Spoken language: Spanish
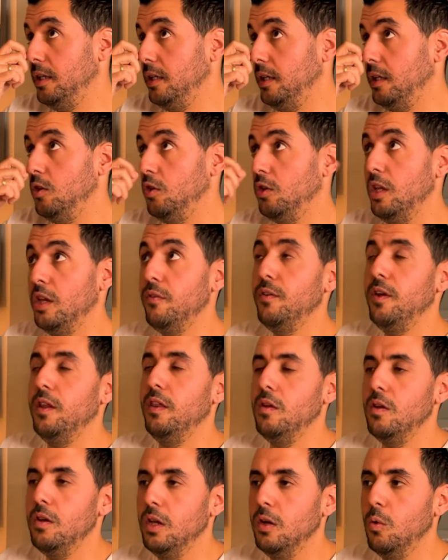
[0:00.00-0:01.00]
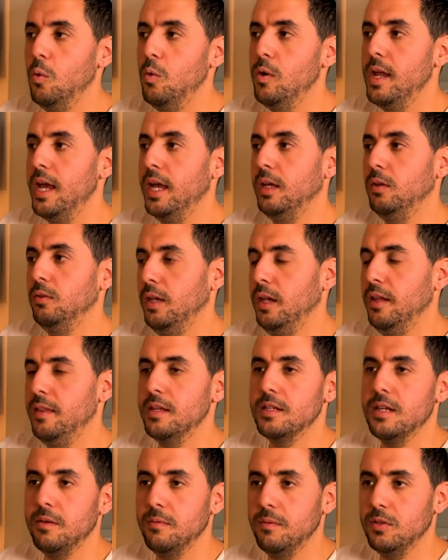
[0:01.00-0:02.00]
no tiene fricción ninguna y utiliza
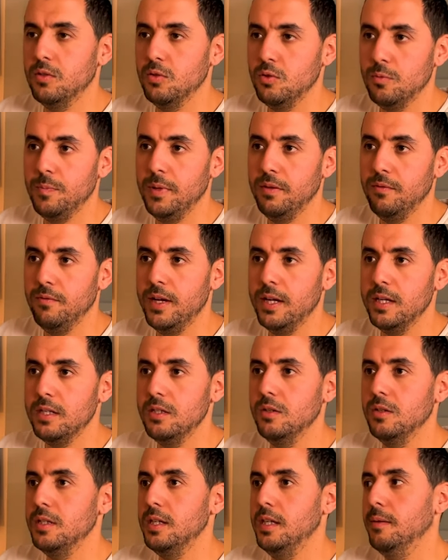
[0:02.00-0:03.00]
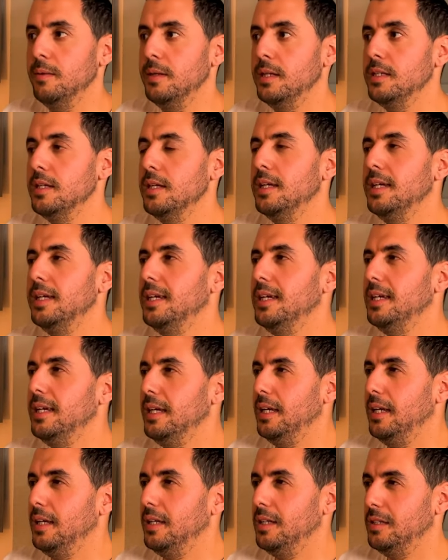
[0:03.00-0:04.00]
suspend functions y demás.
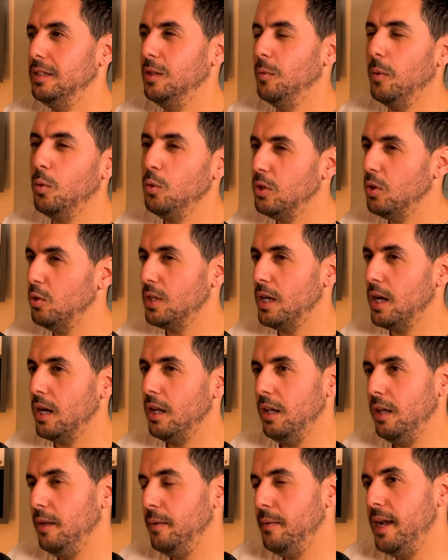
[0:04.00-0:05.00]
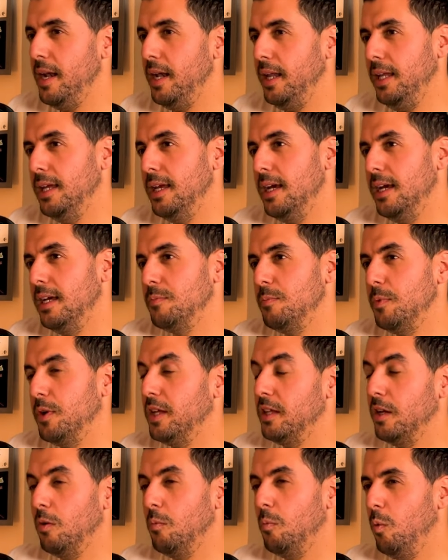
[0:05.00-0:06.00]
No me gusta usar librerías porque
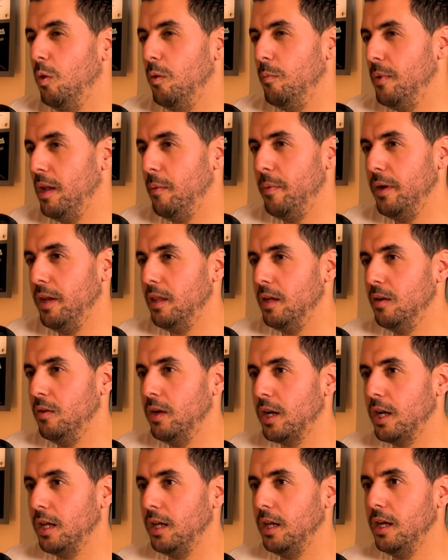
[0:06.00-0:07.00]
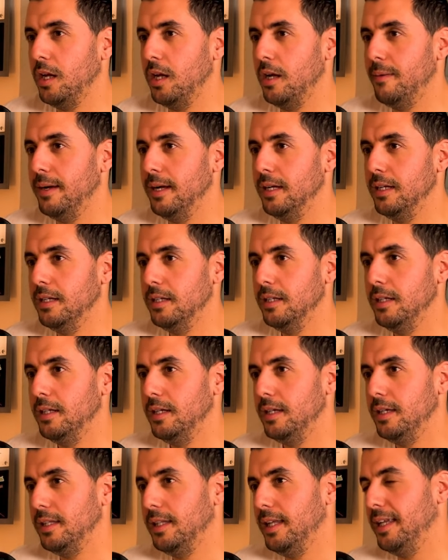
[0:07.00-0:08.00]
tengo muy mala experiencia con Java
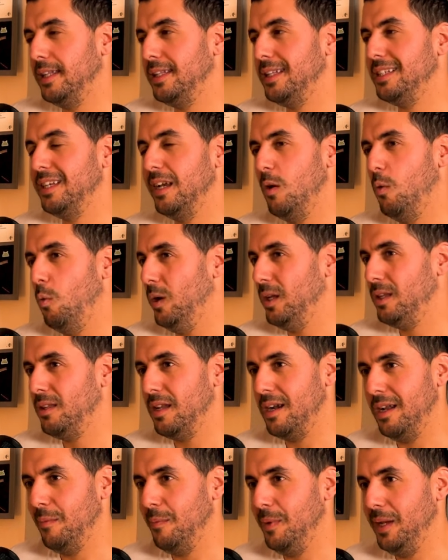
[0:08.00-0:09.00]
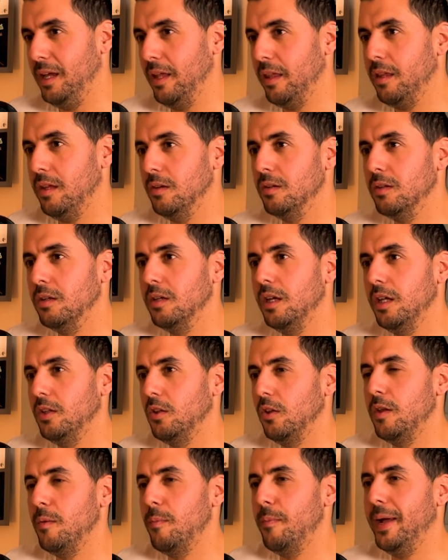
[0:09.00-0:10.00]
de que te secuestra la aplicación.
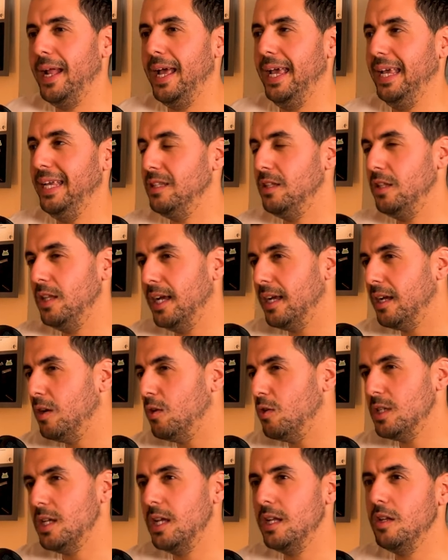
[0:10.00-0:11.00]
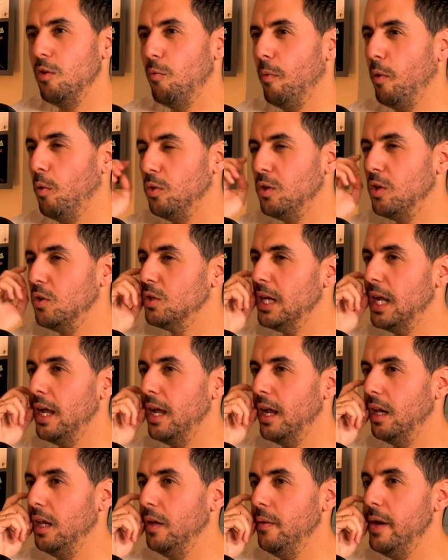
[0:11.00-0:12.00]
Entonces, para estas cosas no me gusta
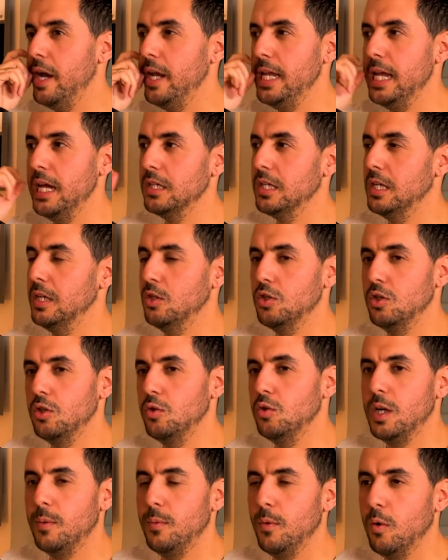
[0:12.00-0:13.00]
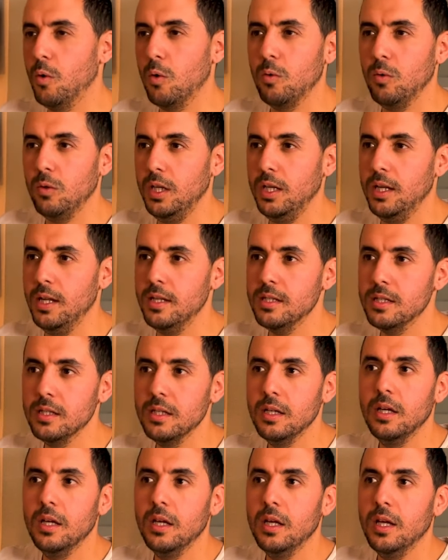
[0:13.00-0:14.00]
usar librerías. nosotros usamos corrutinas
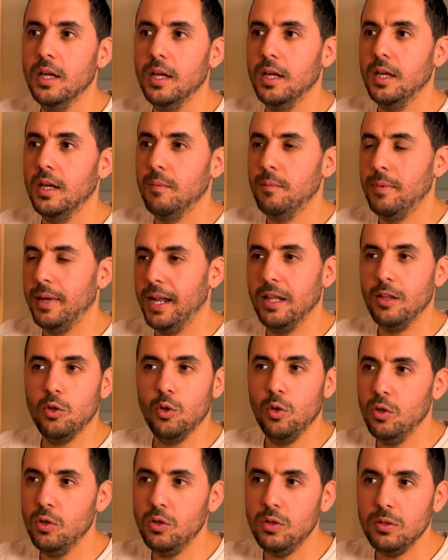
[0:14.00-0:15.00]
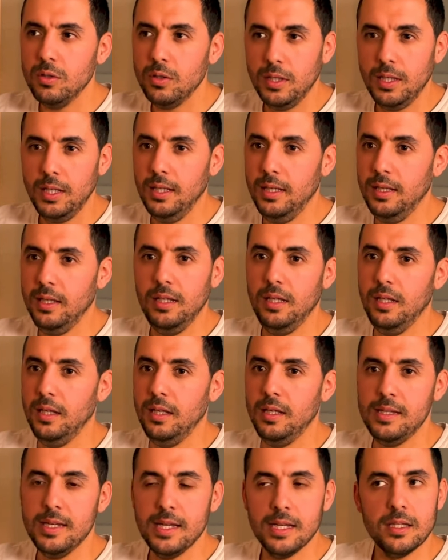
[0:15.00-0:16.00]
sí. para todo
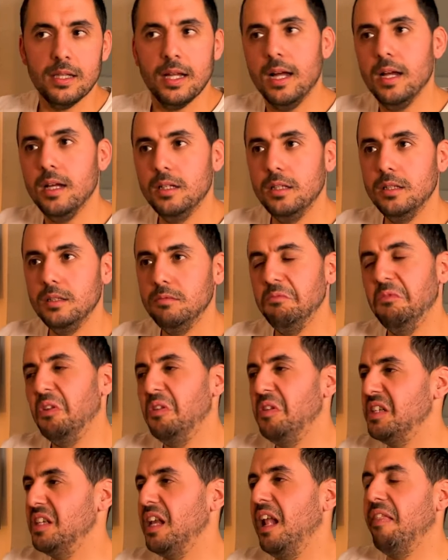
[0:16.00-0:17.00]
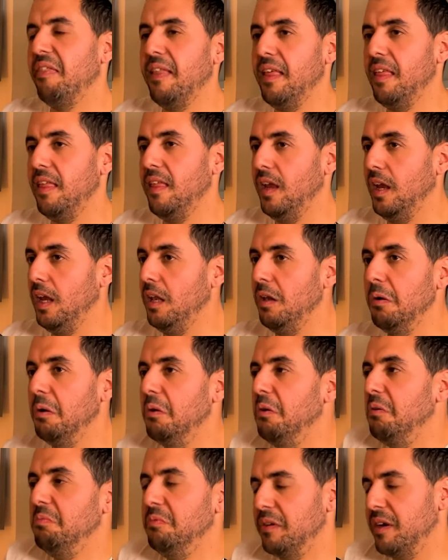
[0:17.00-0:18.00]
y ya está. Donde saltes de
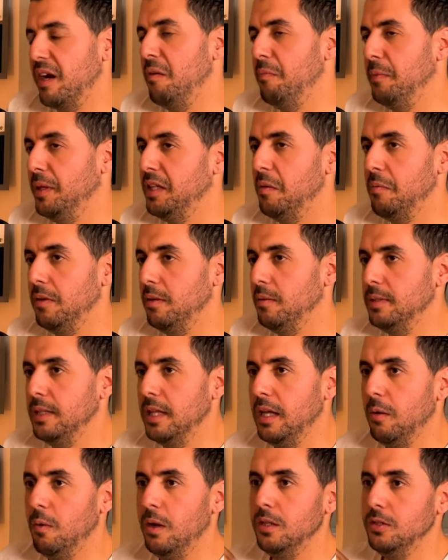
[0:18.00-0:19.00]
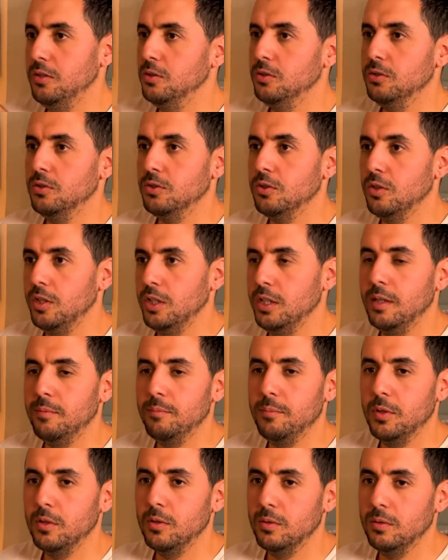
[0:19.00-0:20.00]
hilo, realmente a mí me da igual. Yo no soy
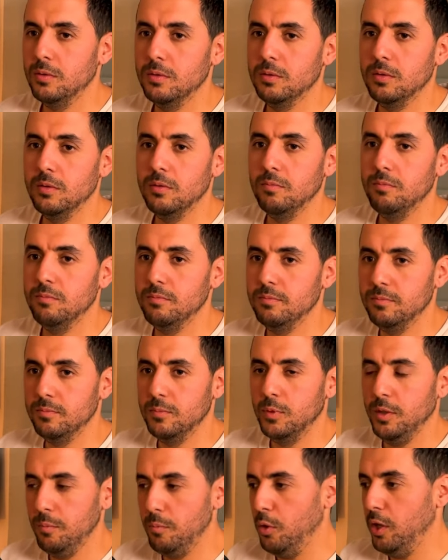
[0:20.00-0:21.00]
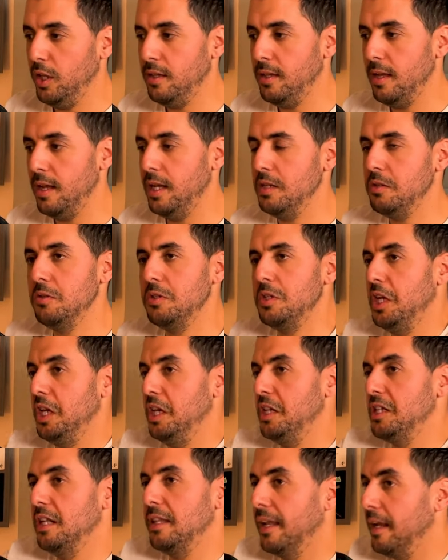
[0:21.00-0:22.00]
tampoco muy purista en eso. Si
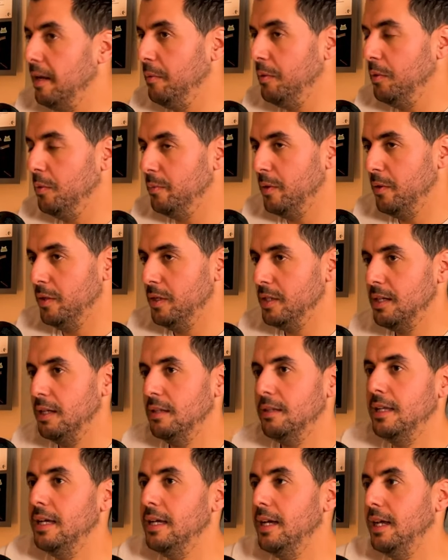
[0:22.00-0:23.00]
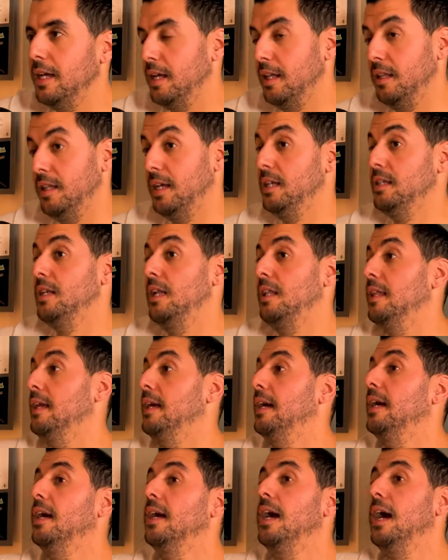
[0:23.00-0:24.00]
quieres saltar de view model, salta. Hay gente que
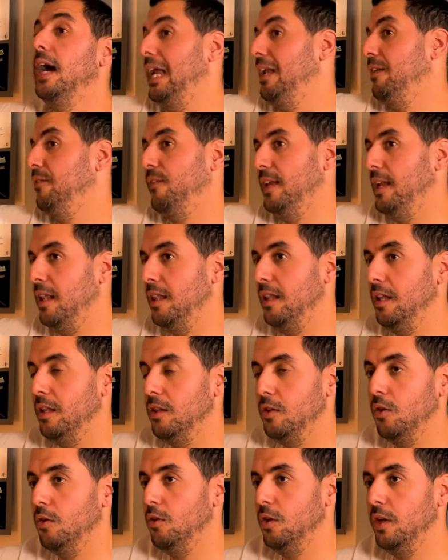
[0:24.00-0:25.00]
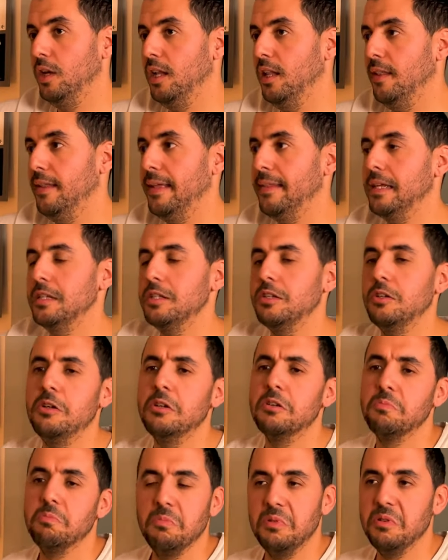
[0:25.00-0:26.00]
salta al final del todo en el data
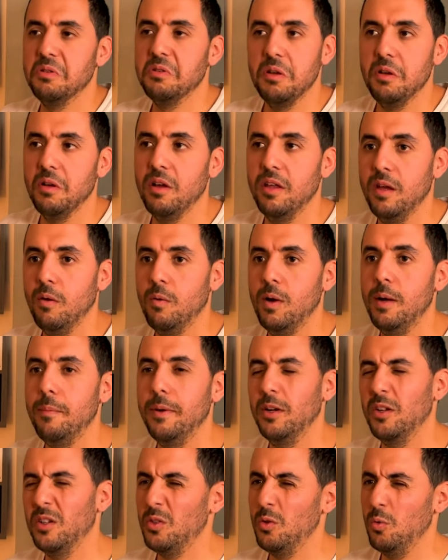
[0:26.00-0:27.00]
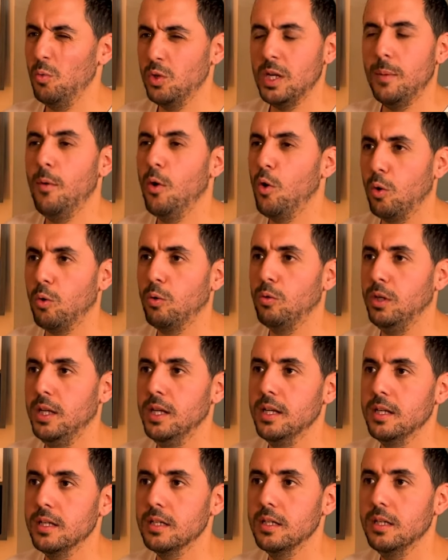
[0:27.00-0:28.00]
source. Pues eso da igual, pero usamos
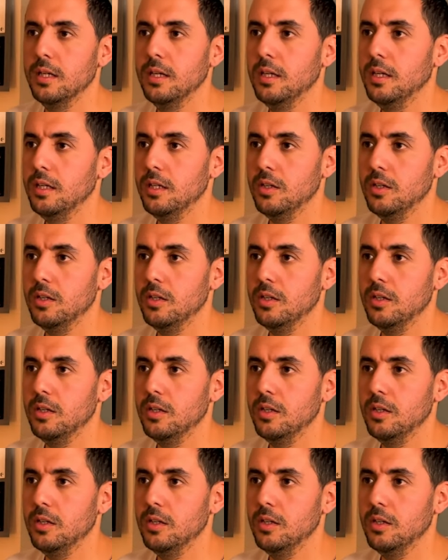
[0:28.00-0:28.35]
corrutinas. Mm.